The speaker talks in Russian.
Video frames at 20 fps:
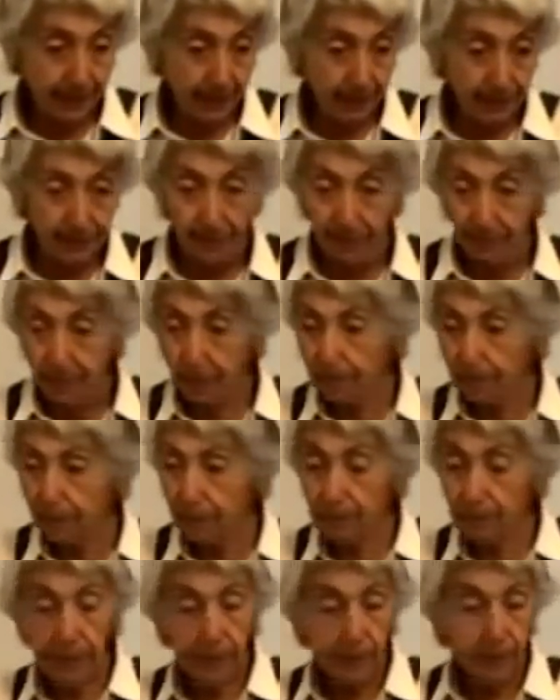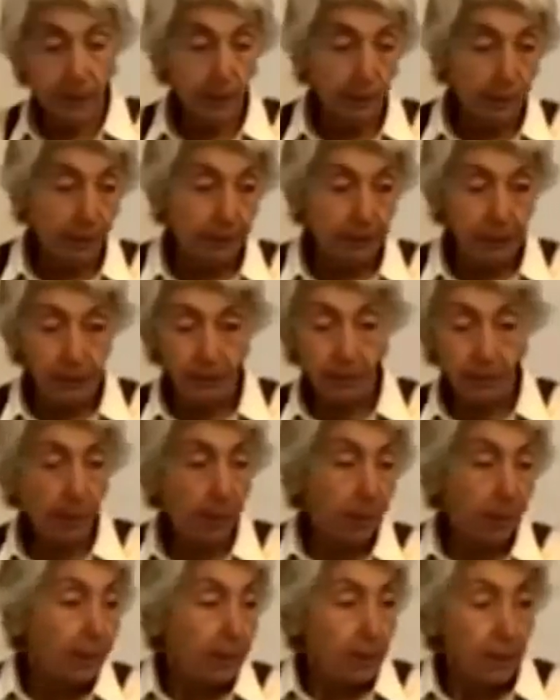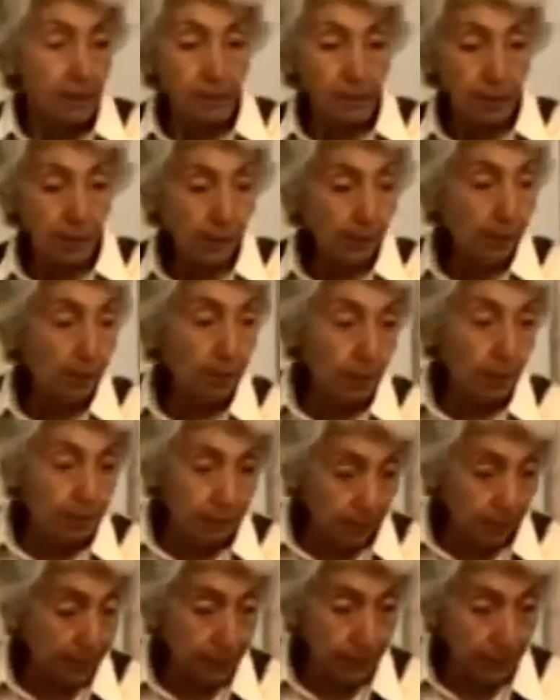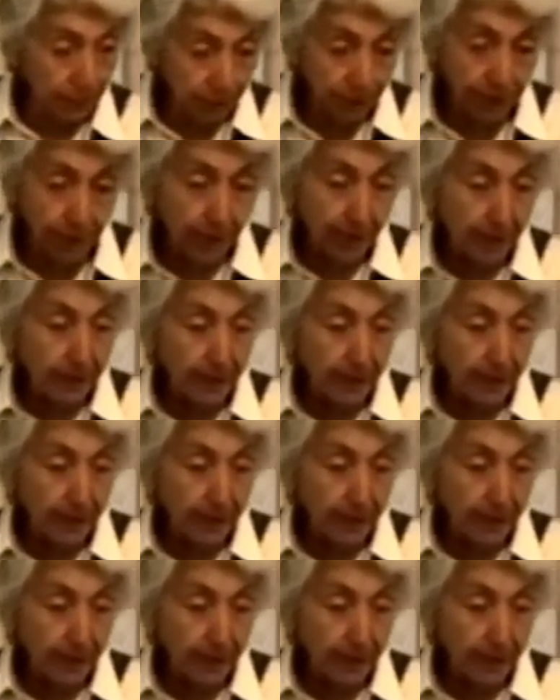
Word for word: там обрубили человеку руки, ноги, хвост, все,